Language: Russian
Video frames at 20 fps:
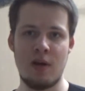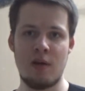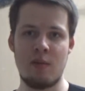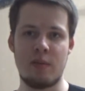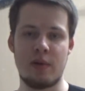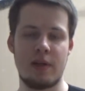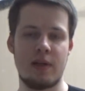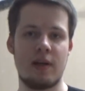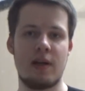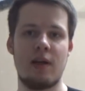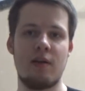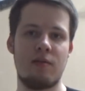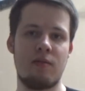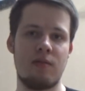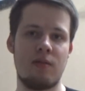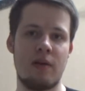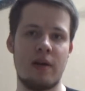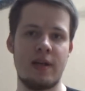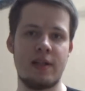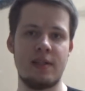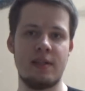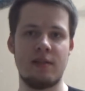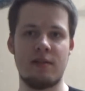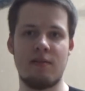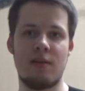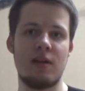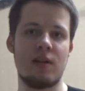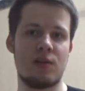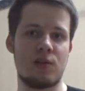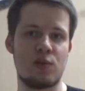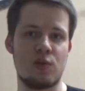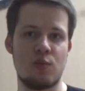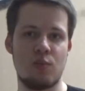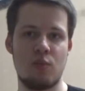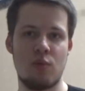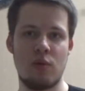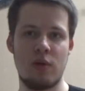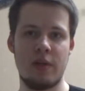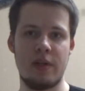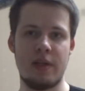проиграв 1-2 э, на своем
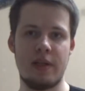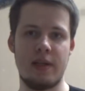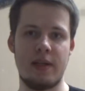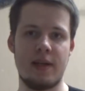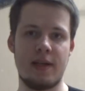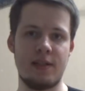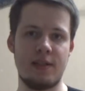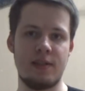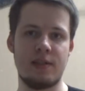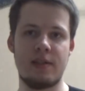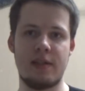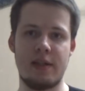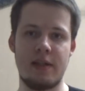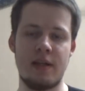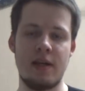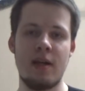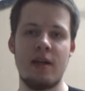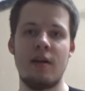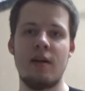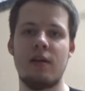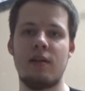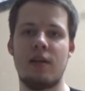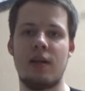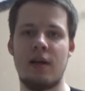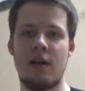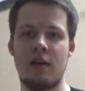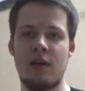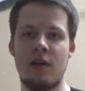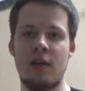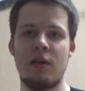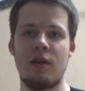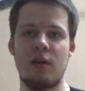поле и 1-3 на